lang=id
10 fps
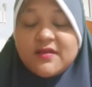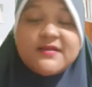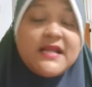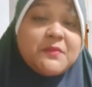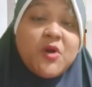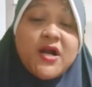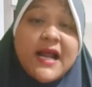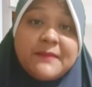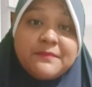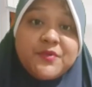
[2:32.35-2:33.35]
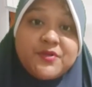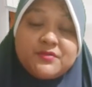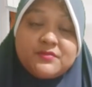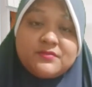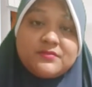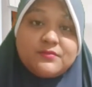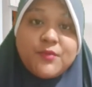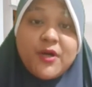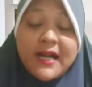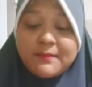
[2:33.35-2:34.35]
dan mohon ampun.
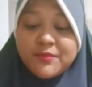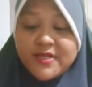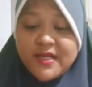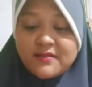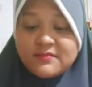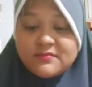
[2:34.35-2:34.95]
Mohon ampun ya.